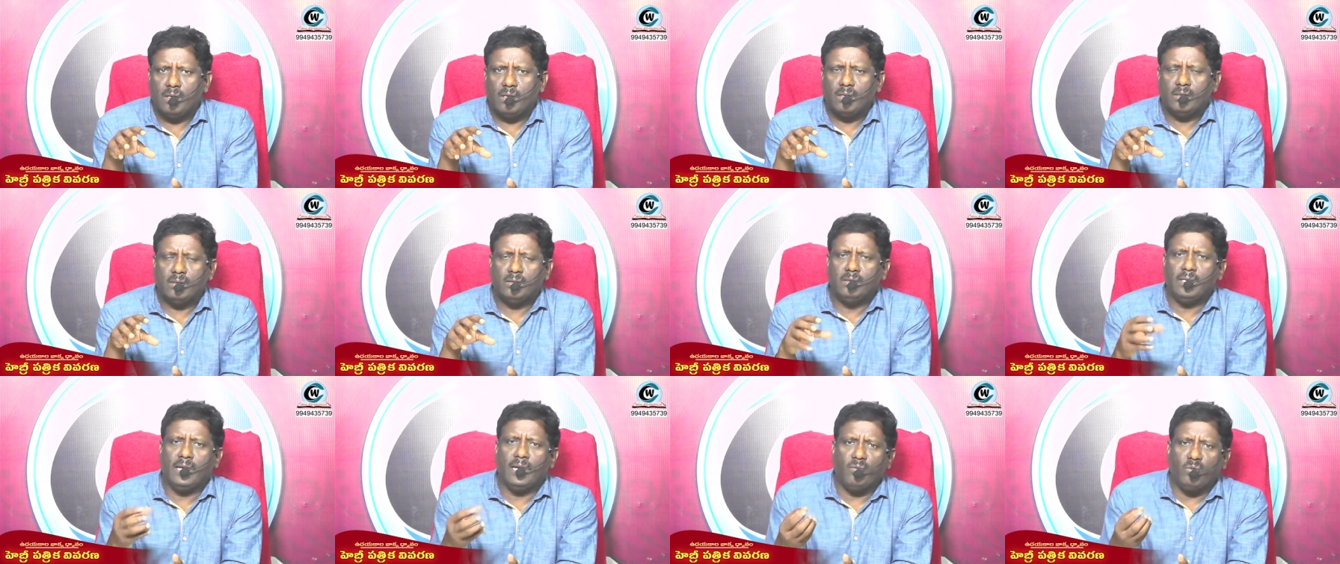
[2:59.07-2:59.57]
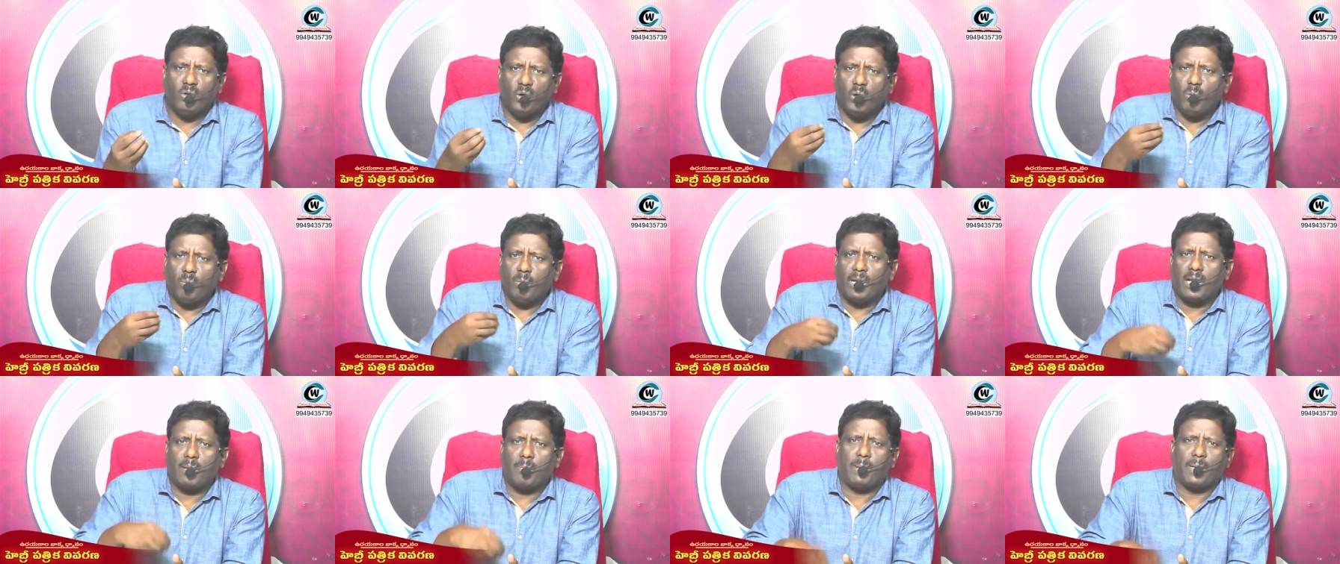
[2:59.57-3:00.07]
దేవుడు
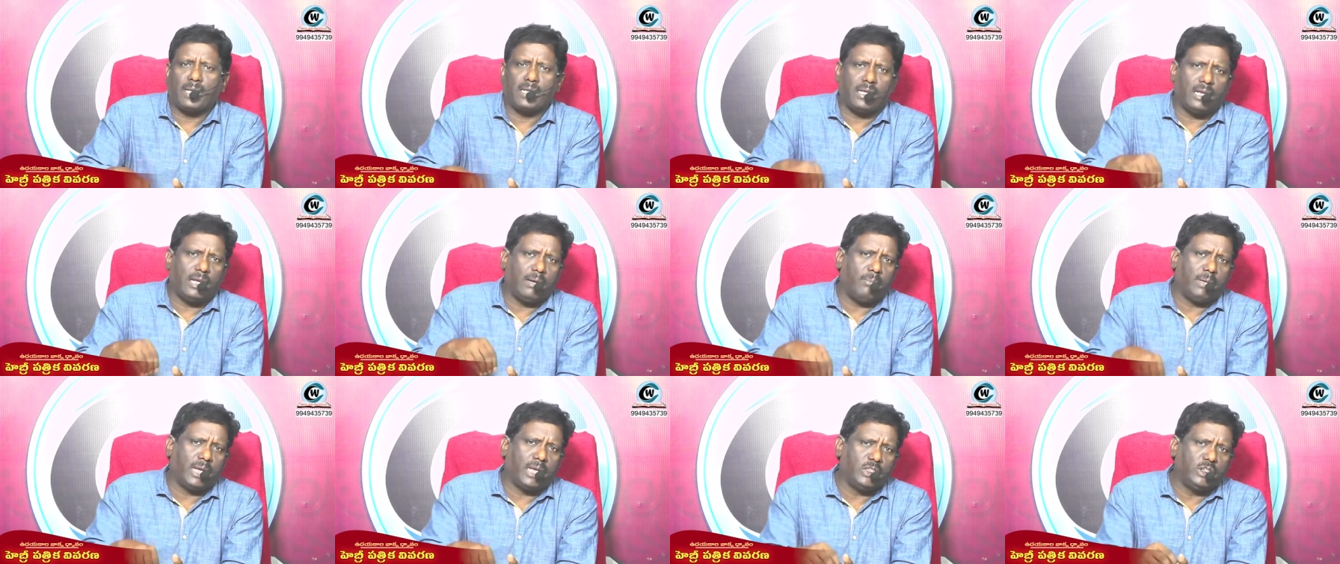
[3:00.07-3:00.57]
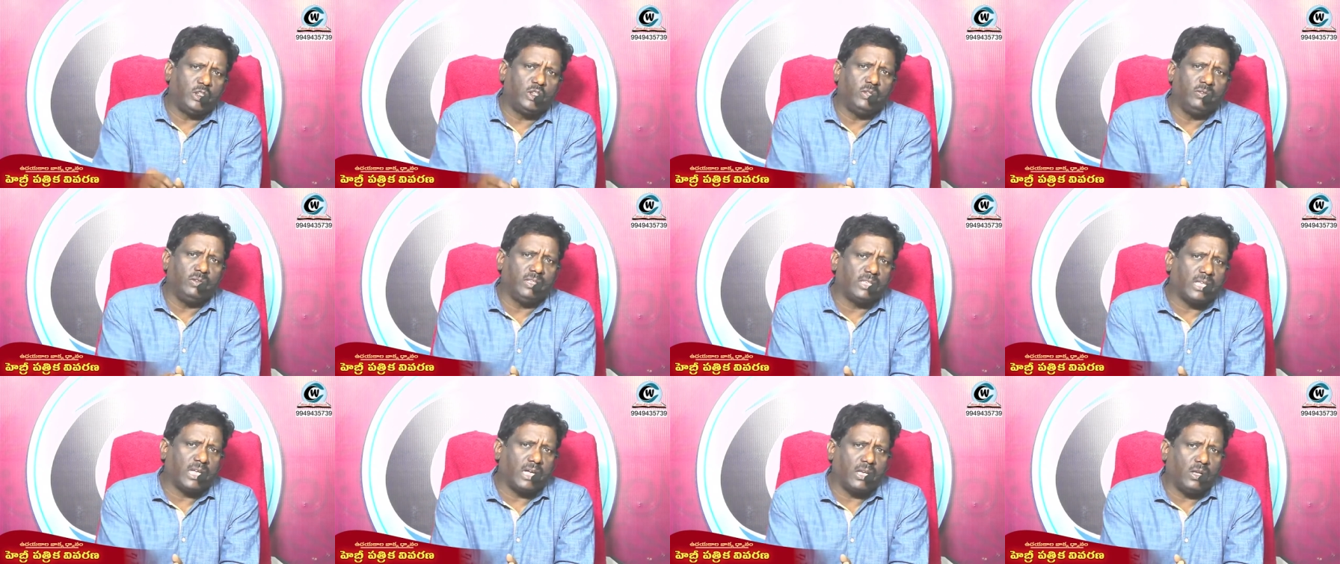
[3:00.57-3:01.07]
మన పట్ల మన జీవితాలలో